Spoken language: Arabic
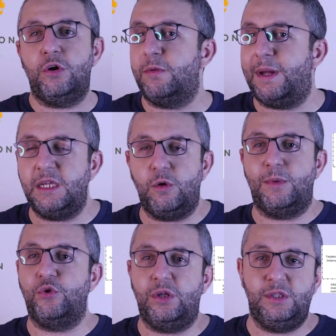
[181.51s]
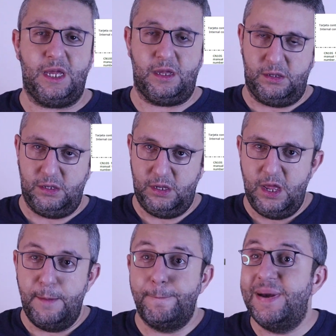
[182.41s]
يونت اللي بعديها والموضوع انتهى
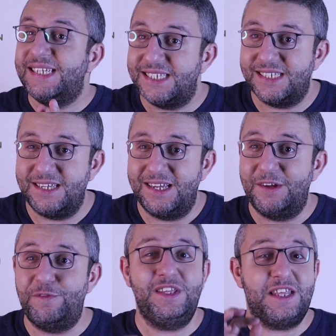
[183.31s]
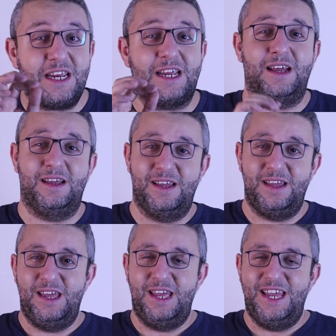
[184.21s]
بس في تركه
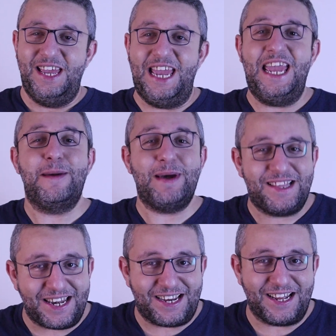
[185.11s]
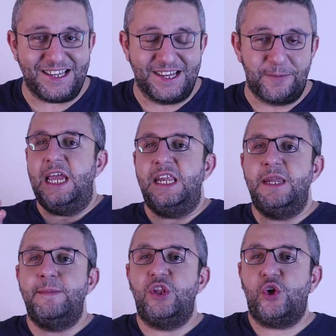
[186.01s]
ايه هي بقى التركه دي
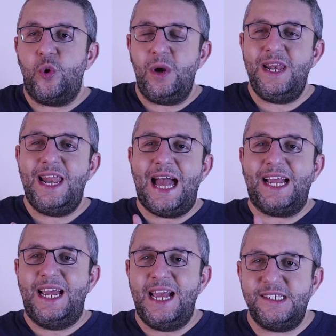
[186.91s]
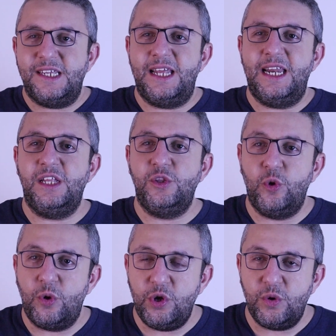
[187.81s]
ان مش كل اجهزه
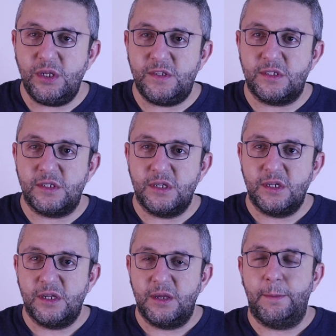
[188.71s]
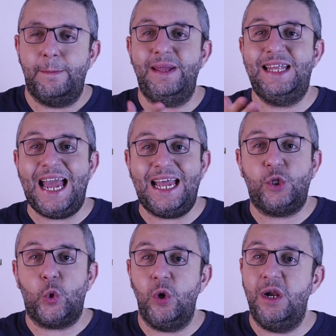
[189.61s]
الاندور يونتس بتاعه
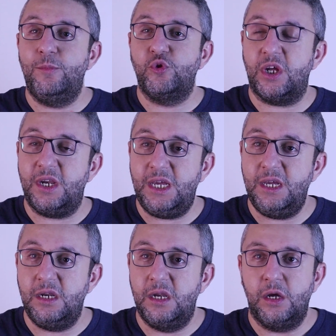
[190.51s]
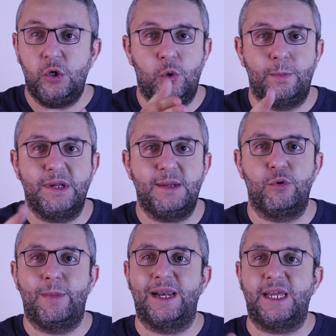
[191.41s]
كل المصنعين
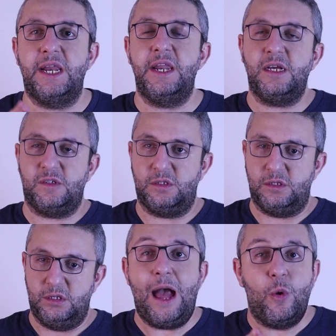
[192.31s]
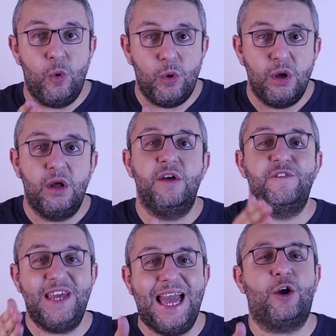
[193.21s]
كومباتبل مع الكي ان اكس او
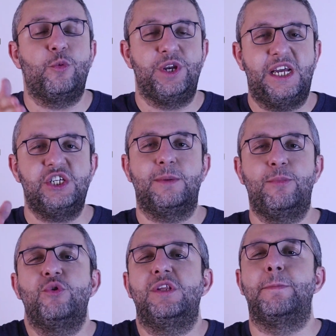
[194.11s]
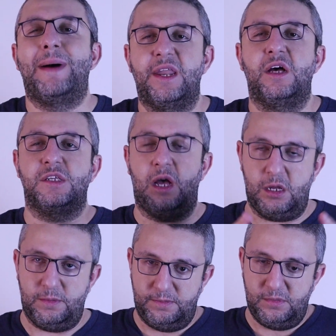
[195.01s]
فيها كوميونيكيشن بورت بمعنى
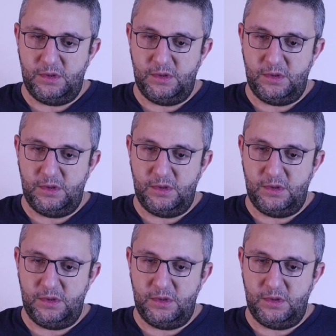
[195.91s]
اصح